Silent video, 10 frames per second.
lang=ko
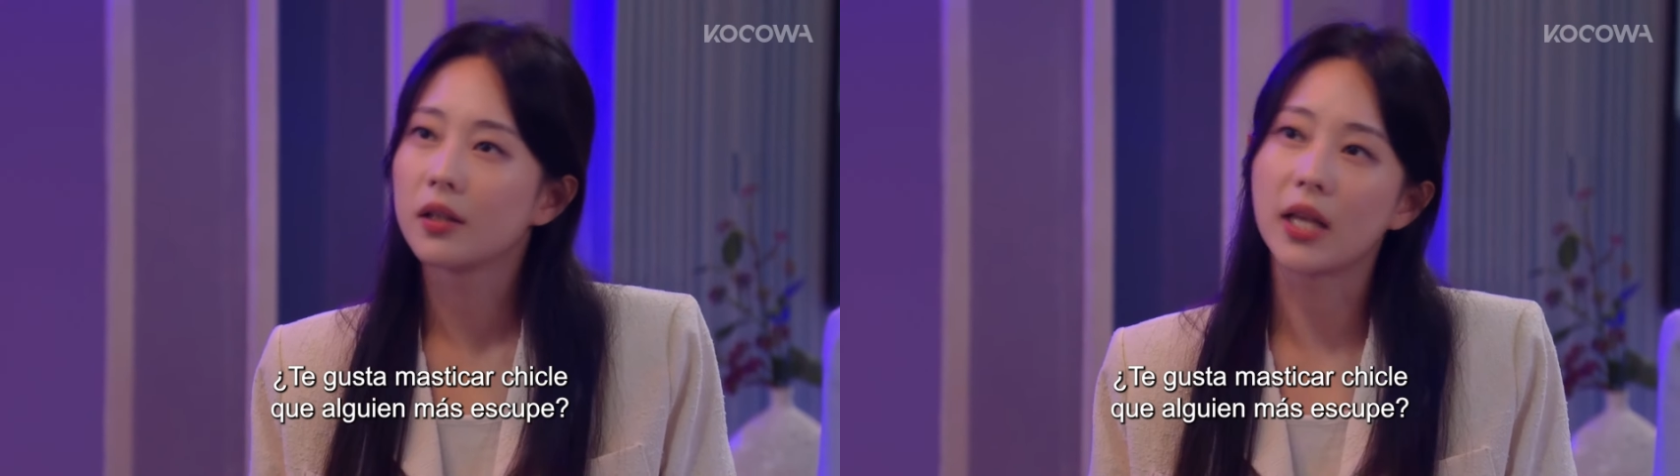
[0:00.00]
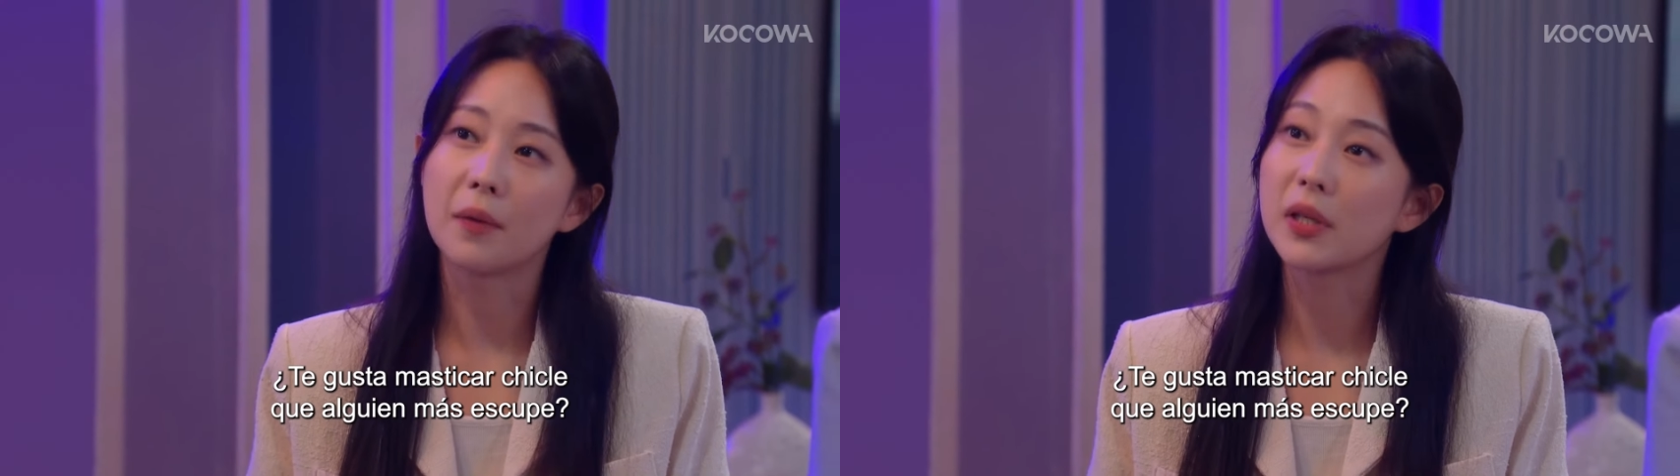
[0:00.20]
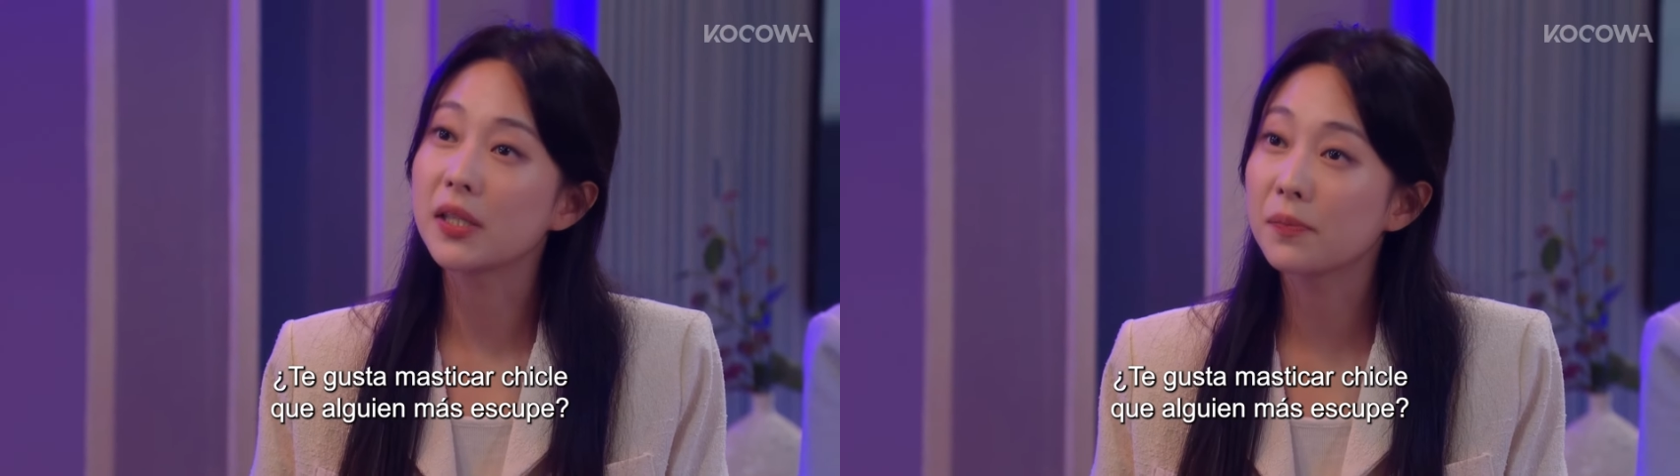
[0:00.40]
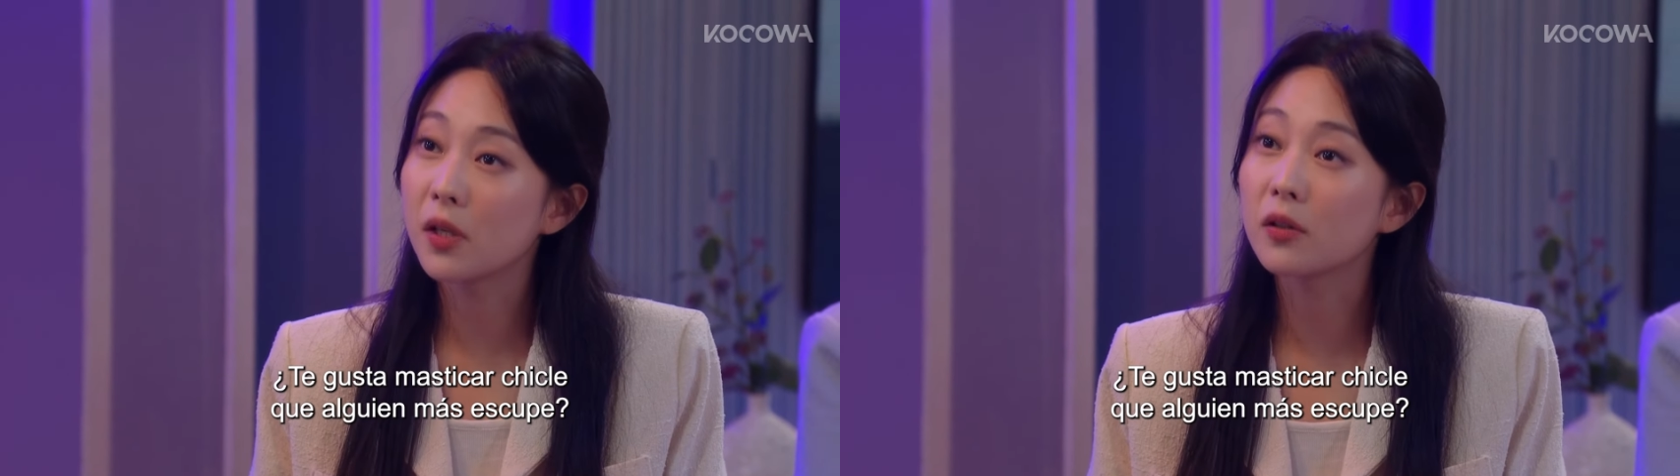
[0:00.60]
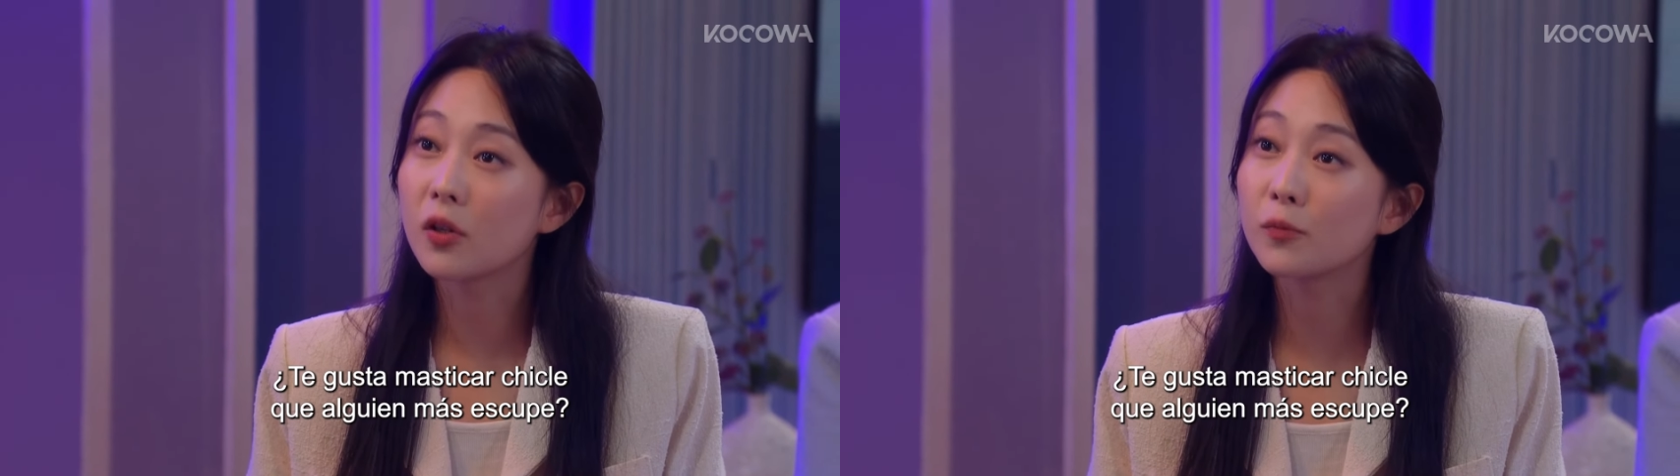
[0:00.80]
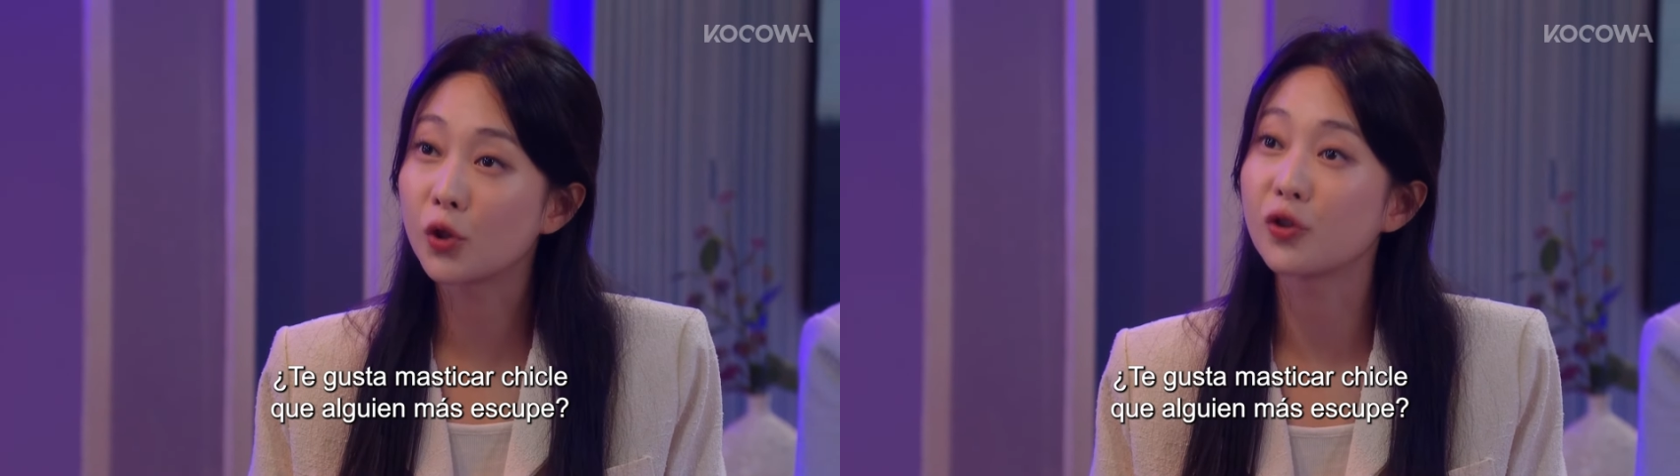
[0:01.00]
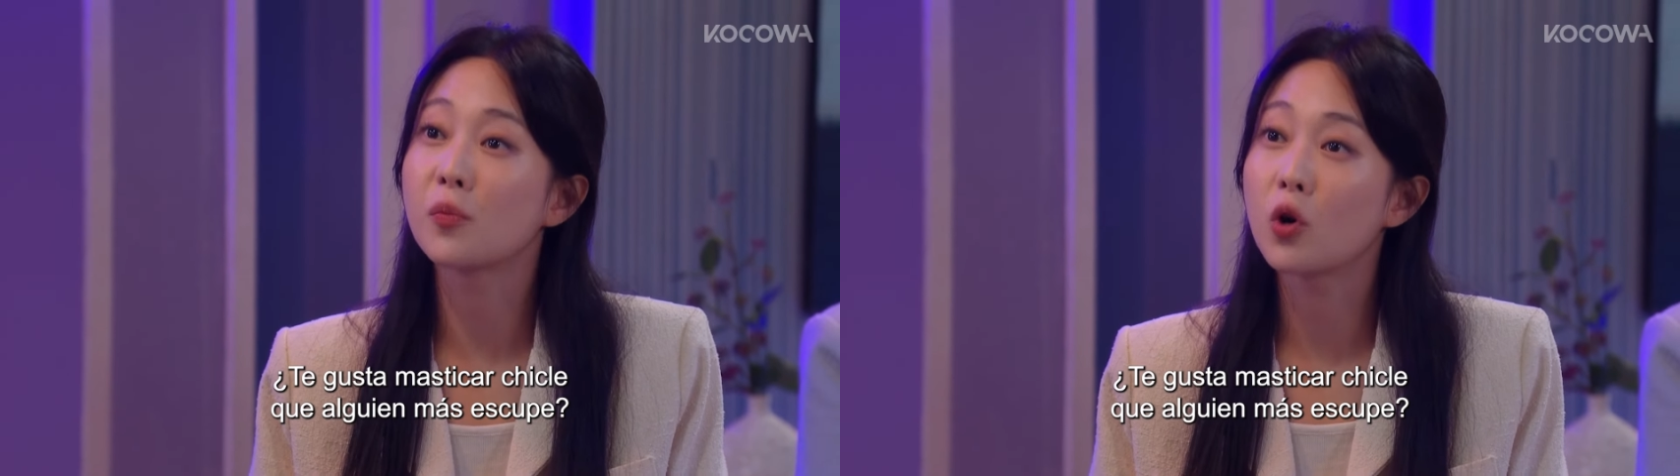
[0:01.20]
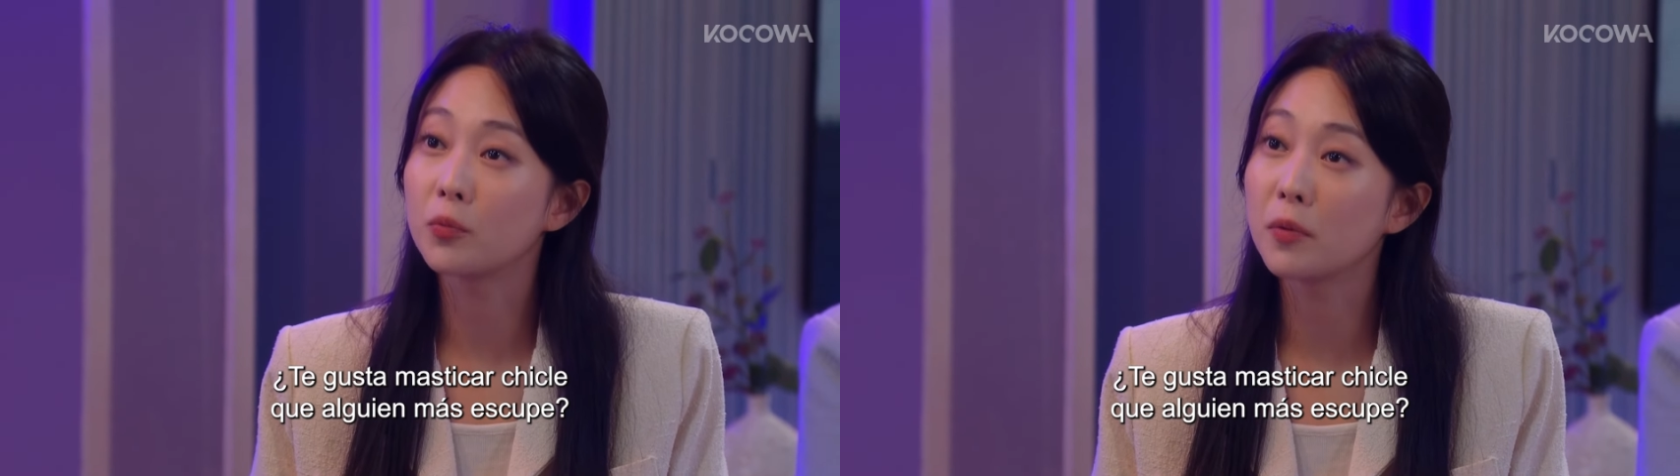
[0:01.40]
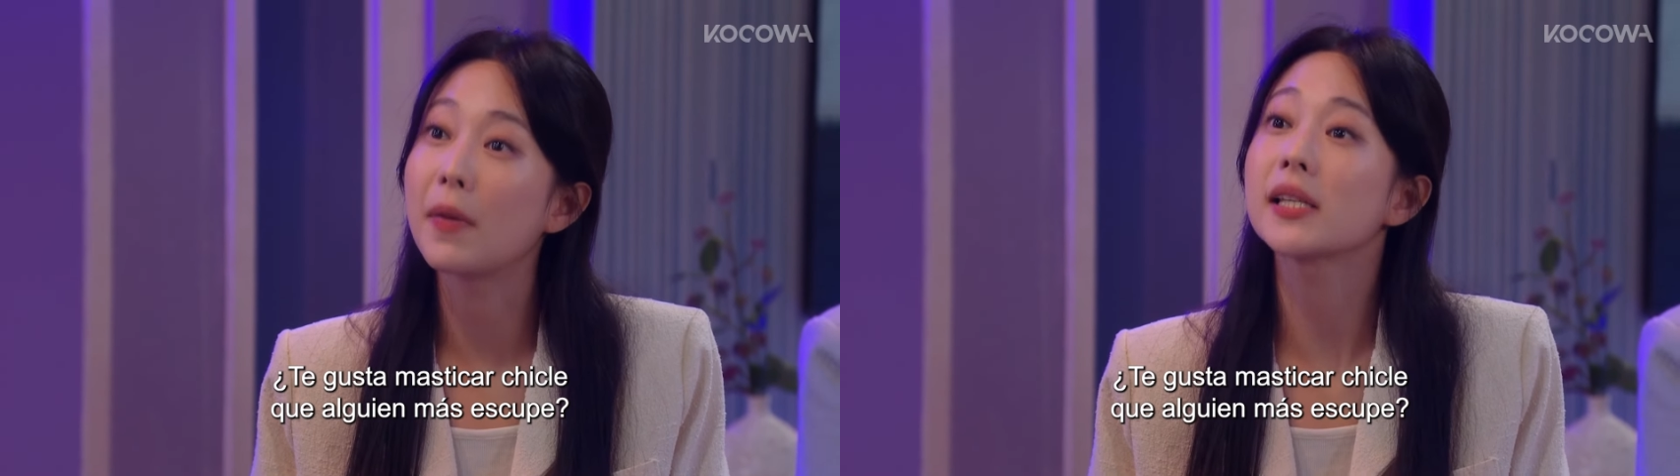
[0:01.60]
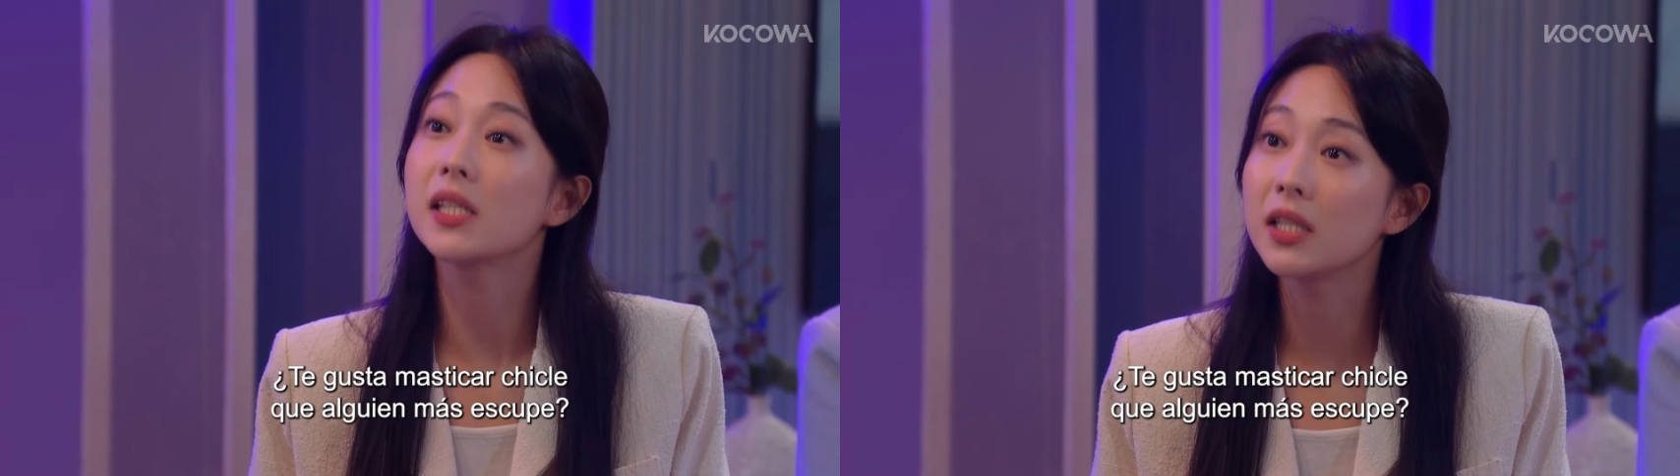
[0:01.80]
남이 십단껌 주워 먹으면
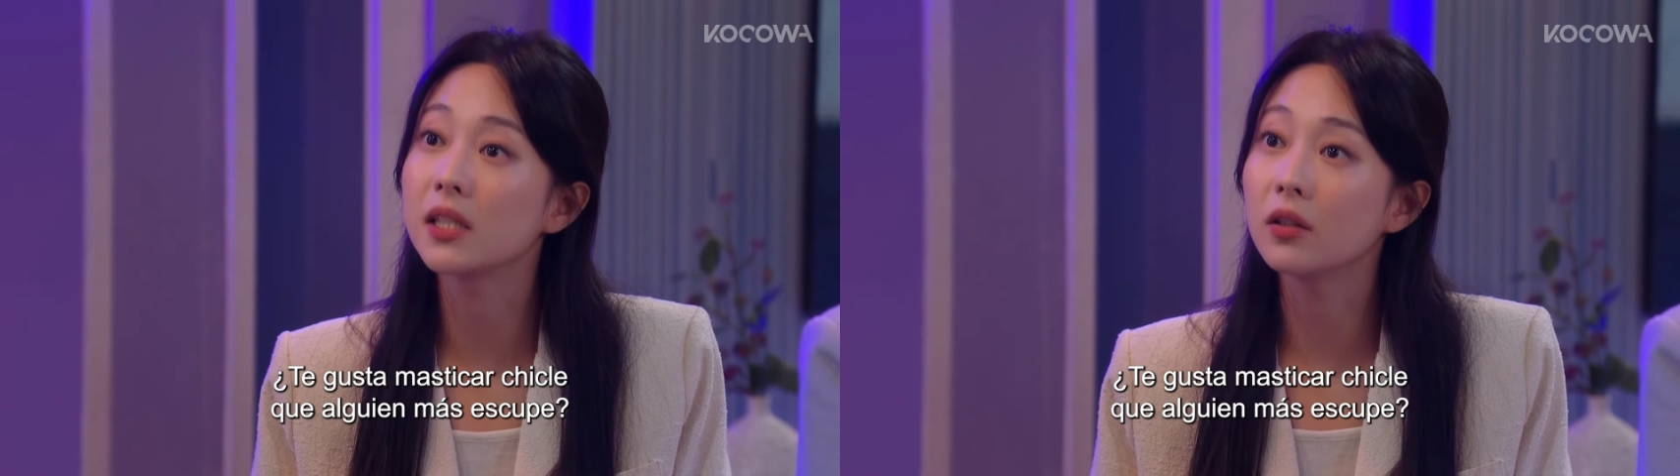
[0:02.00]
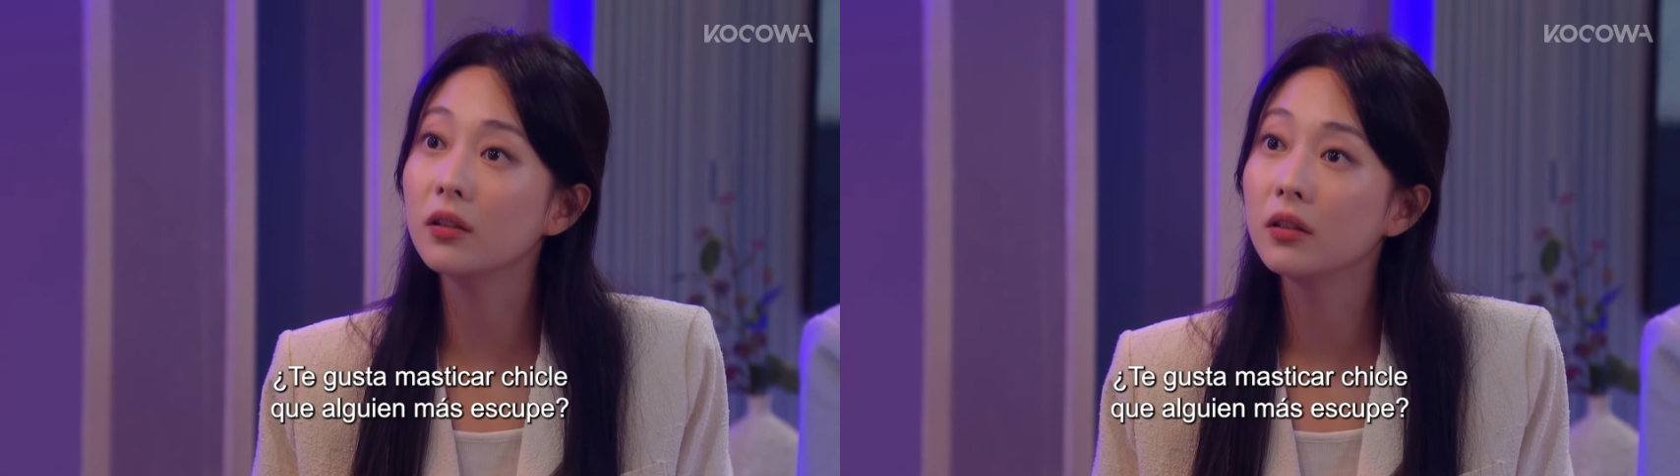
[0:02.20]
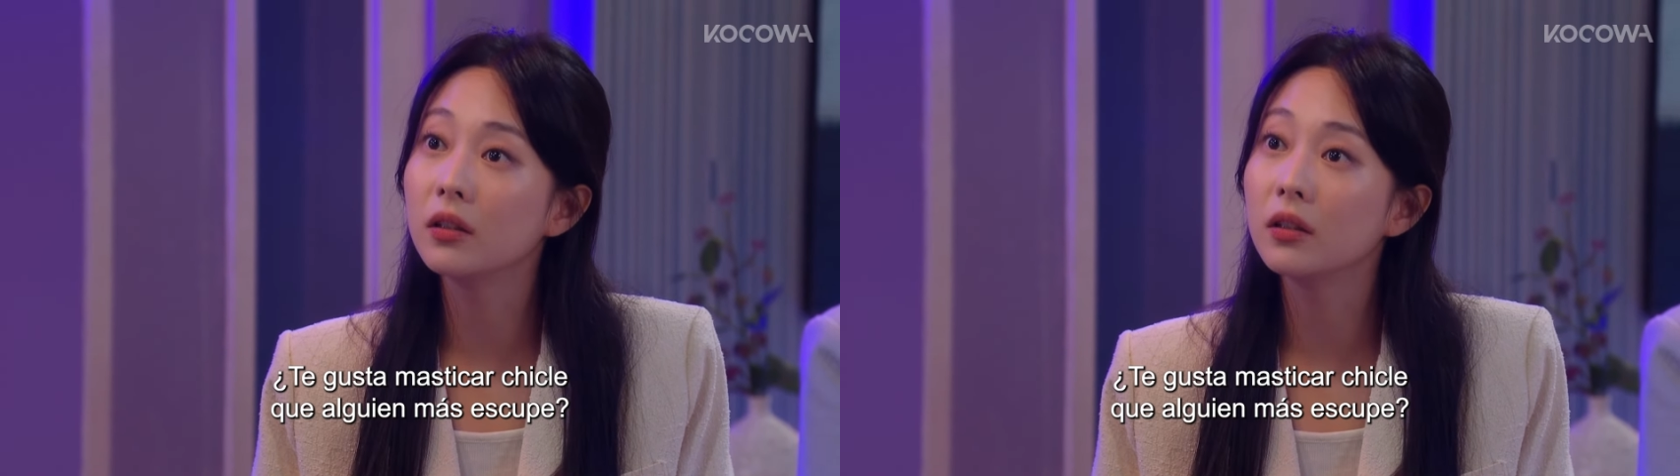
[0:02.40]
맛있니 너?